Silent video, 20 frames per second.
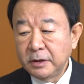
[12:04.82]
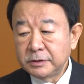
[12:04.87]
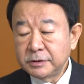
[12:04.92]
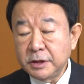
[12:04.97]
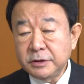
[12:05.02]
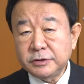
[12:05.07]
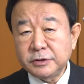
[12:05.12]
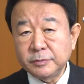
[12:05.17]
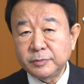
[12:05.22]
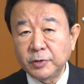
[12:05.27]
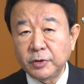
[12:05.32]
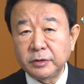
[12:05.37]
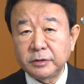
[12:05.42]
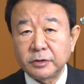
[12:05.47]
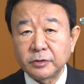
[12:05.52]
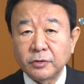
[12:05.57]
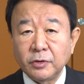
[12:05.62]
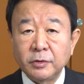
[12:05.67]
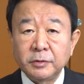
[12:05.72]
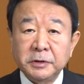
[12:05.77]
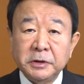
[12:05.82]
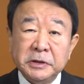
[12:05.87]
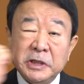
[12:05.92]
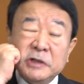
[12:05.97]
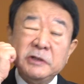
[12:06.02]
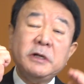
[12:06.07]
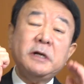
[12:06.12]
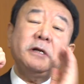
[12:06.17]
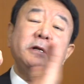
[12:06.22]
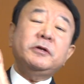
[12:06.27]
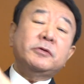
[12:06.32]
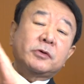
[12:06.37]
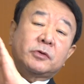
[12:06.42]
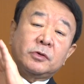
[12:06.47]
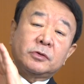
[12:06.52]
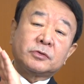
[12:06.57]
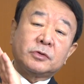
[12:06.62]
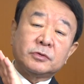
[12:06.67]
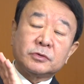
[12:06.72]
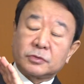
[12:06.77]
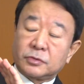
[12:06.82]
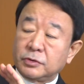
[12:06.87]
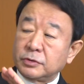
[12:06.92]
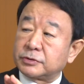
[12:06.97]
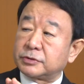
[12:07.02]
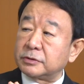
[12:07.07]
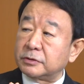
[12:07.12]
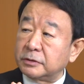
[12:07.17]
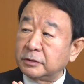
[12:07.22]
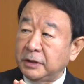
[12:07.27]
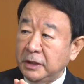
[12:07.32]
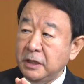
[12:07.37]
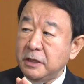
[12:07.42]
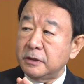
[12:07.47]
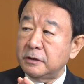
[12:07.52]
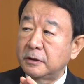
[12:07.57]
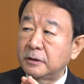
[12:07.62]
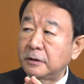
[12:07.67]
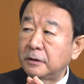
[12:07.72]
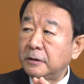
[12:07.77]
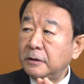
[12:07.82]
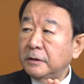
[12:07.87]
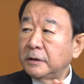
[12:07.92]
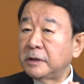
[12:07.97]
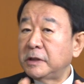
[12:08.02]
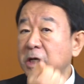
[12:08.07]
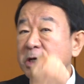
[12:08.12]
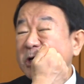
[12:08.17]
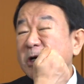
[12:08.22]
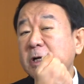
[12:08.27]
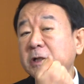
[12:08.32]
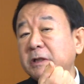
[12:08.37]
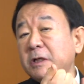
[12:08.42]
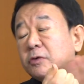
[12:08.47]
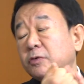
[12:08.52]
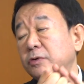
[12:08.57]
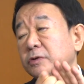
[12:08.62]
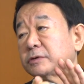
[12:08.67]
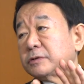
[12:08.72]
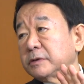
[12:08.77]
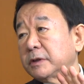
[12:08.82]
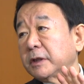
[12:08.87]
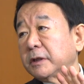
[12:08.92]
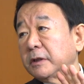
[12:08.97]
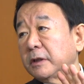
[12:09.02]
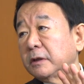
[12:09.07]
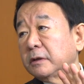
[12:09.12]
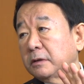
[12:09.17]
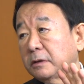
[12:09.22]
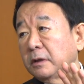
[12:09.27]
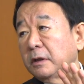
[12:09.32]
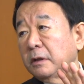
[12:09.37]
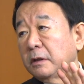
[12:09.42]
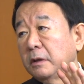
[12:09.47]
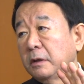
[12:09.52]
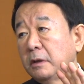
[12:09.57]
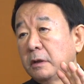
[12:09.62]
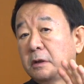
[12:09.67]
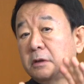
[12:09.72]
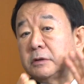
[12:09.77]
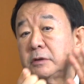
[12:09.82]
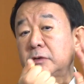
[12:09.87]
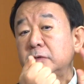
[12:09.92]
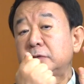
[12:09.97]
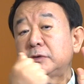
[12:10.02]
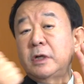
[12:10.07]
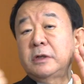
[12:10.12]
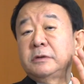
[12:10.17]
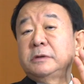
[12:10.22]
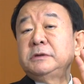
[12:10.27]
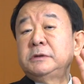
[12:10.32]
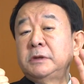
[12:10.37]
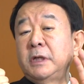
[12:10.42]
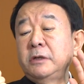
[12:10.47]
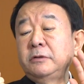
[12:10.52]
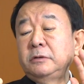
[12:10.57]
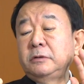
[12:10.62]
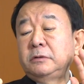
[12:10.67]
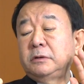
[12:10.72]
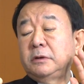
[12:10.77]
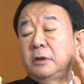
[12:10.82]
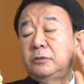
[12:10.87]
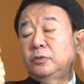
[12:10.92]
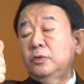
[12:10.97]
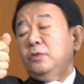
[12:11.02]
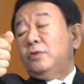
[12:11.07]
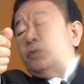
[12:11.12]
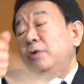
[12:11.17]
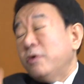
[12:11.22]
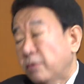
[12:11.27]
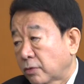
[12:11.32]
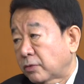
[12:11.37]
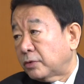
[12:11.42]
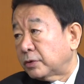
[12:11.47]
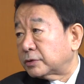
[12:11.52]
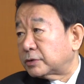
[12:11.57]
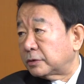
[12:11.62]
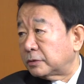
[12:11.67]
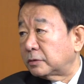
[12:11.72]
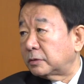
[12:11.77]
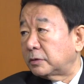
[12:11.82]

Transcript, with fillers: 専守防衛ってこう殴られるのはこうするね殴られたらこうするだけだってか殴ったところをこうするっ